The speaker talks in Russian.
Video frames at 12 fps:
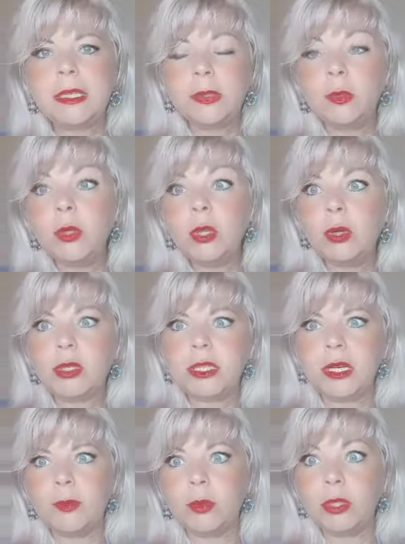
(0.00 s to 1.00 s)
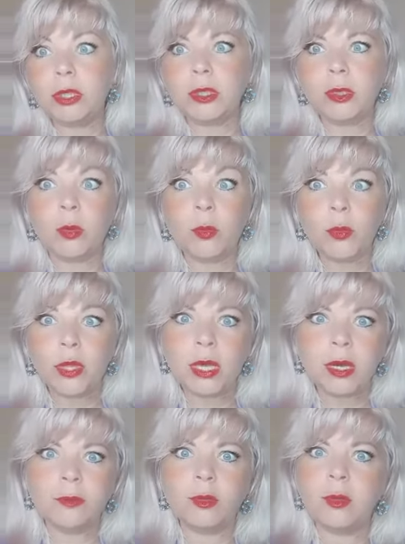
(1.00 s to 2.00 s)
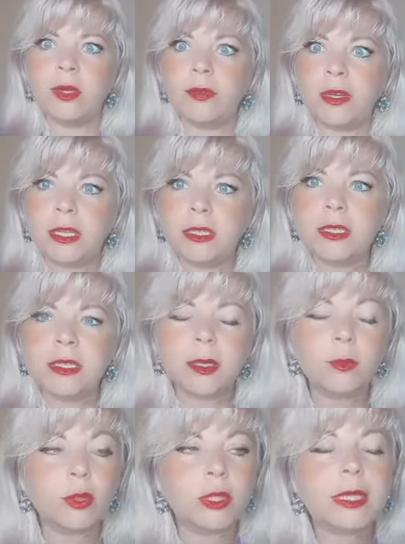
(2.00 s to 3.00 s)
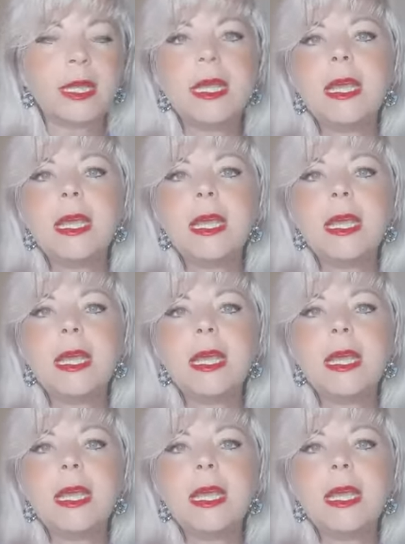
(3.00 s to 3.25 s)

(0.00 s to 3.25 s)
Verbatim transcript: У нее сработало, а у меня, вот говорят, не сработает.